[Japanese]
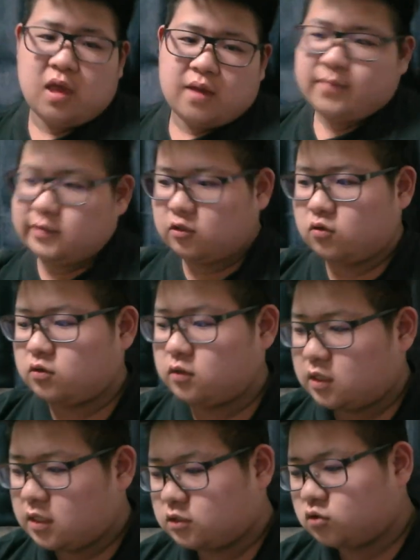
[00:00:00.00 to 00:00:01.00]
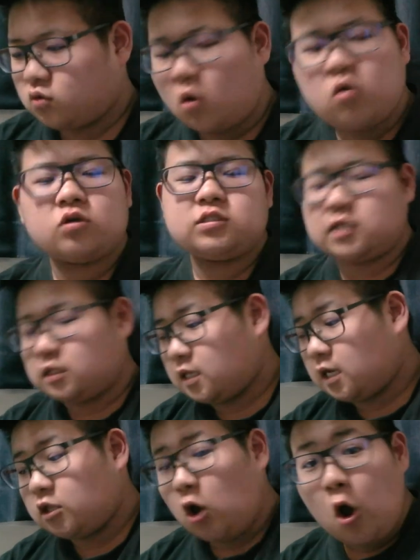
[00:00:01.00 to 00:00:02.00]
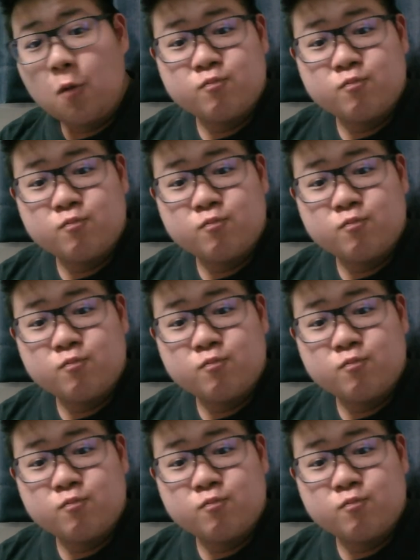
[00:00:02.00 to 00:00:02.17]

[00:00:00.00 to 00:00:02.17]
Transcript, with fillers: まあ、ということでね、ちょっと怒っちゃったけど、